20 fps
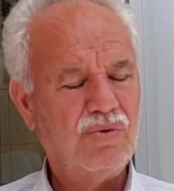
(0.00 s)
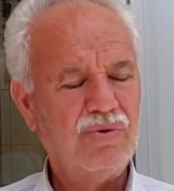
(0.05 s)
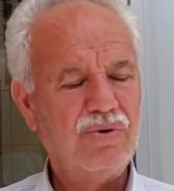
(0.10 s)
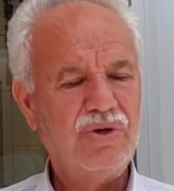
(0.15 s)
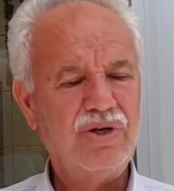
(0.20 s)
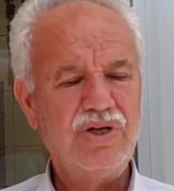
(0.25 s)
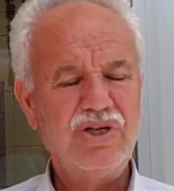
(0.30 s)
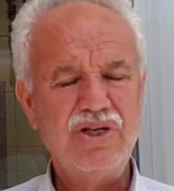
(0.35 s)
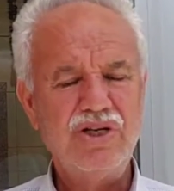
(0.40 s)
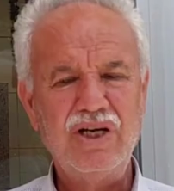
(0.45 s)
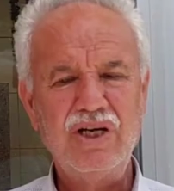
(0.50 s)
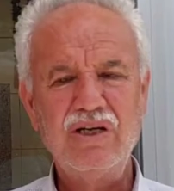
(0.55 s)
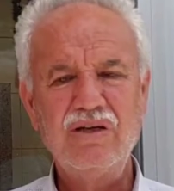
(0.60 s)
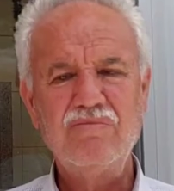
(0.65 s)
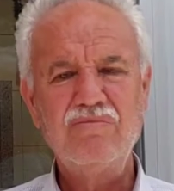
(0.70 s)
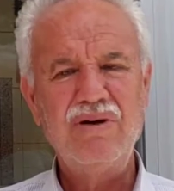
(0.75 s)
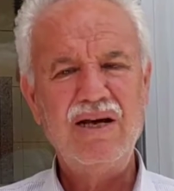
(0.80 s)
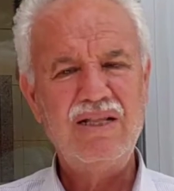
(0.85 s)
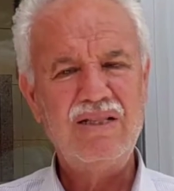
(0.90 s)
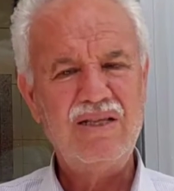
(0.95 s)
Onun için
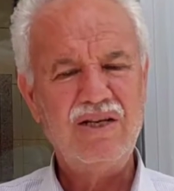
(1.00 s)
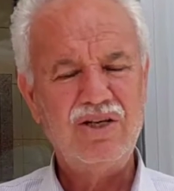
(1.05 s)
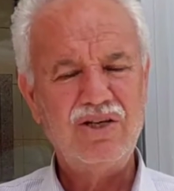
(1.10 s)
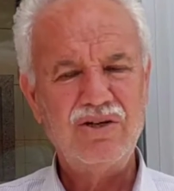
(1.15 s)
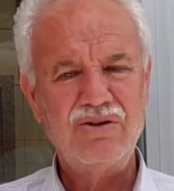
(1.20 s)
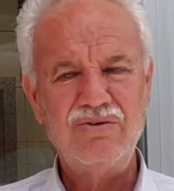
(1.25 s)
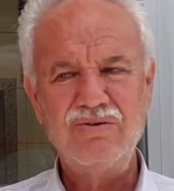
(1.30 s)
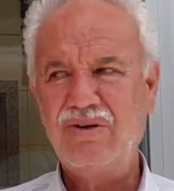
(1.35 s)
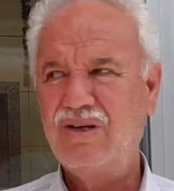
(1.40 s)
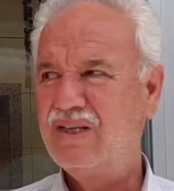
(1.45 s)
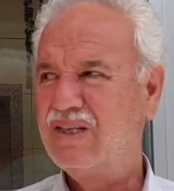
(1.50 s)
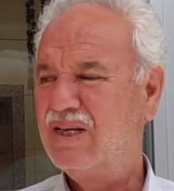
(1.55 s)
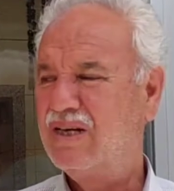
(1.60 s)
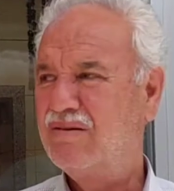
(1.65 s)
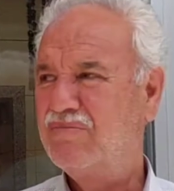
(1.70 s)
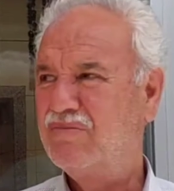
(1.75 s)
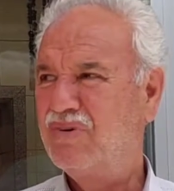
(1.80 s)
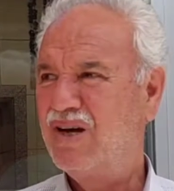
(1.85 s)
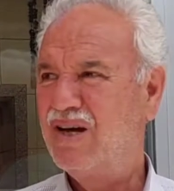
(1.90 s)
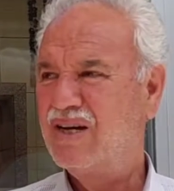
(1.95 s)
ben teşekkür
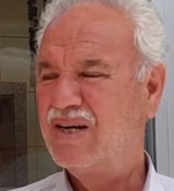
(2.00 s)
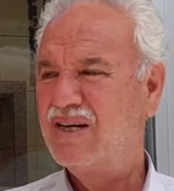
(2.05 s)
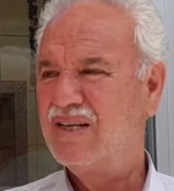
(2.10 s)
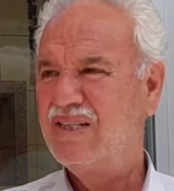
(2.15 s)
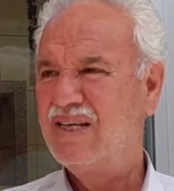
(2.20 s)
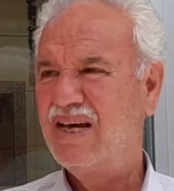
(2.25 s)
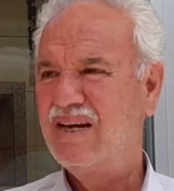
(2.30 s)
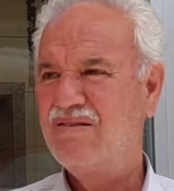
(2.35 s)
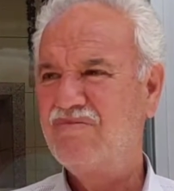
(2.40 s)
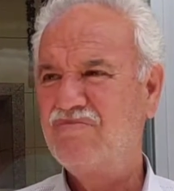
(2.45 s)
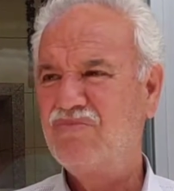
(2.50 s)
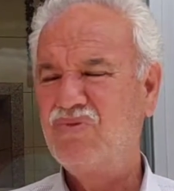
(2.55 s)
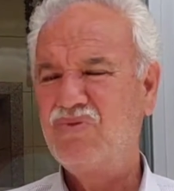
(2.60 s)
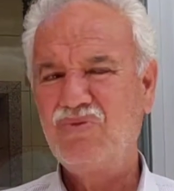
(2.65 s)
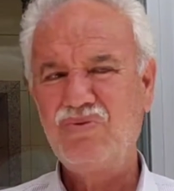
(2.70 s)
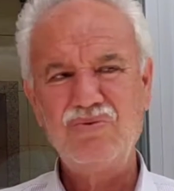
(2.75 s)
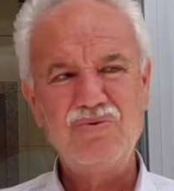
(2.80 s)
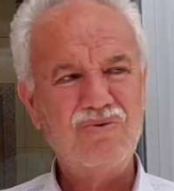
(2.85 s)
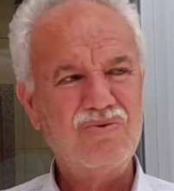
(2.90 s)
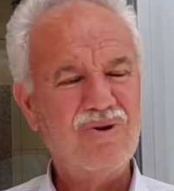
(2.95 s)
ederim. Hakikaten
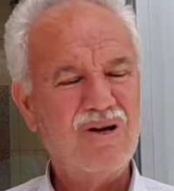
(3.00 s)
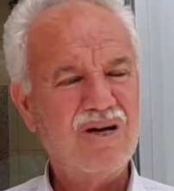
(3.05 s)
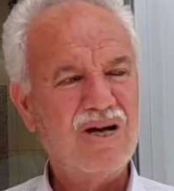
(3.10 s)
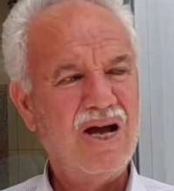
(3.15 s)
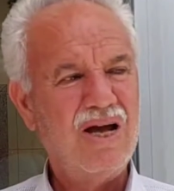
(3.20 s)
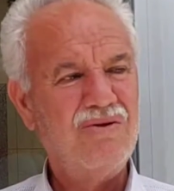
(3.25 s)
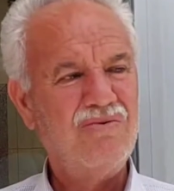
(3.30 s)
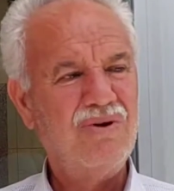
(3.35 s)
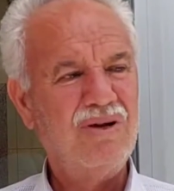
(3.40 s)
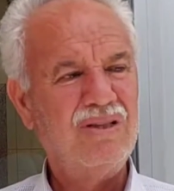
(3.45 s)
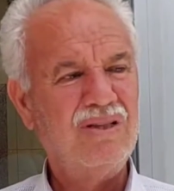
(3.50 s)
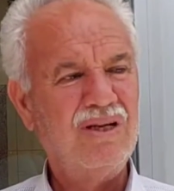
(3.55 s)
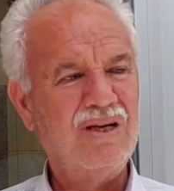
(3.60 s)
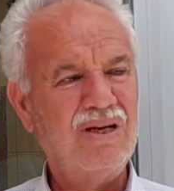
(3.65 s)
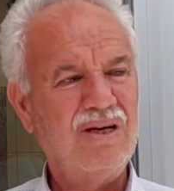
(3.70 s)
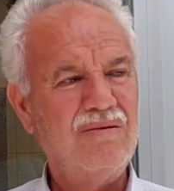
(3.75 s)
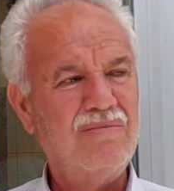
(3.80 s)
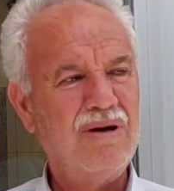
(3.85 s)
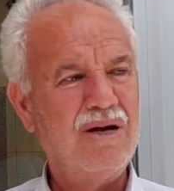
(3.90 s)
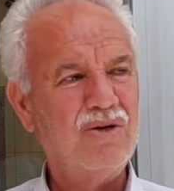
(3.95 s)
bu sokak
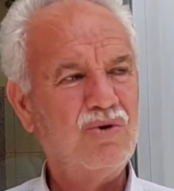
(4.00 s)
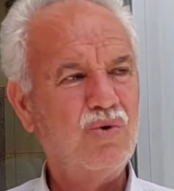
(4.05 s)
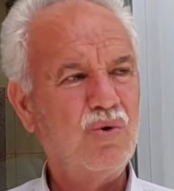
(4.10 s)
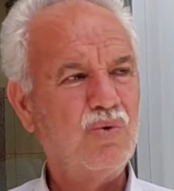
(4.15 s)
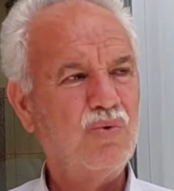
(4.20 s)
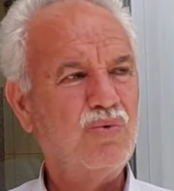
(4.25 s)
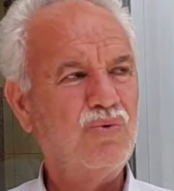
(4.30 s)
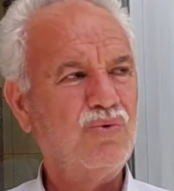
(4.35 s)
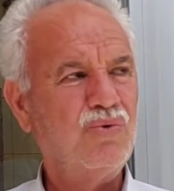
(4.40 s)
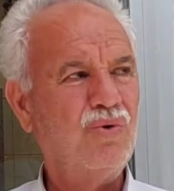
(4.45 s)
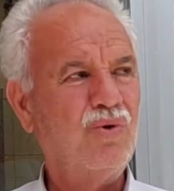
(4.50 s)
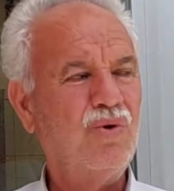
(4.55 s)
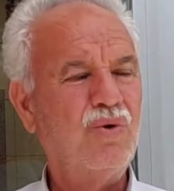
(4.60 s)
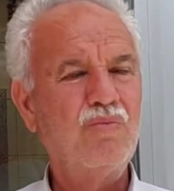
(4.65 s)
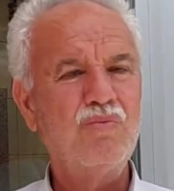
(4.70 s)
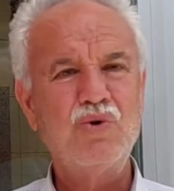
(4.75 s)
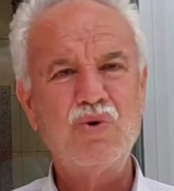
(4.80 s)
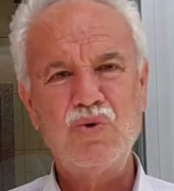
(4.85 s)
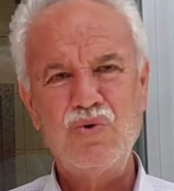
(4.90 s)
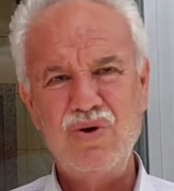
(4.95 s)
hayvanlarına ben çok
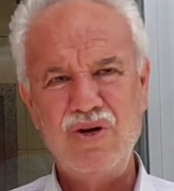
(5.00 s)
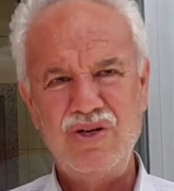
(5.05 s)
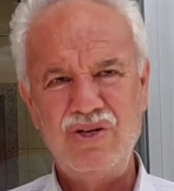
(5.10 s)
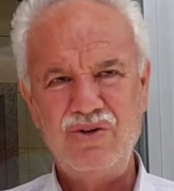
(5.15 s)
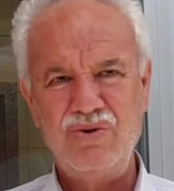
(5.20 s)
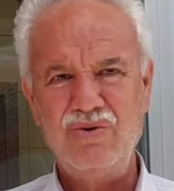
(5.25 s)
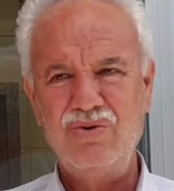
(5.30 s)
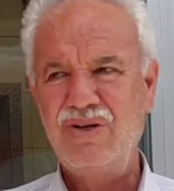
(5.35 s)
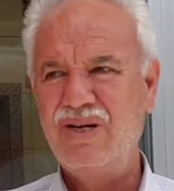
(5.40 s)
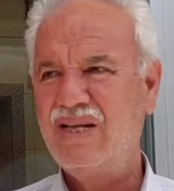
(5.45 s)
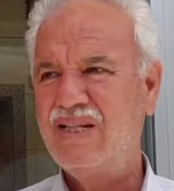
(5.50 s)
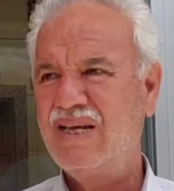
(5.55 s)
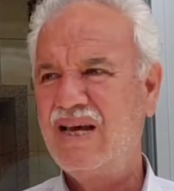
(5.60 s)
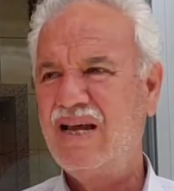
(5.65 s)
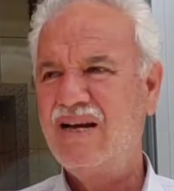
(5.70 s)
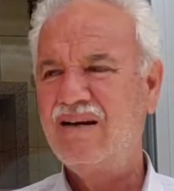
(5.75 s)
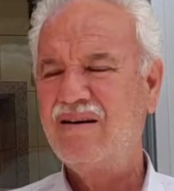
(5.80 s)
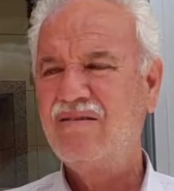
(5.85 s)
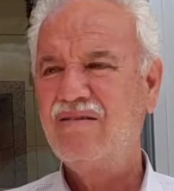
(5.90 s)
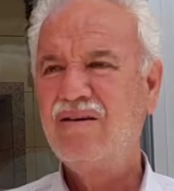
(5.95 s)
üzülüyorum, çok acıyorum. Neden?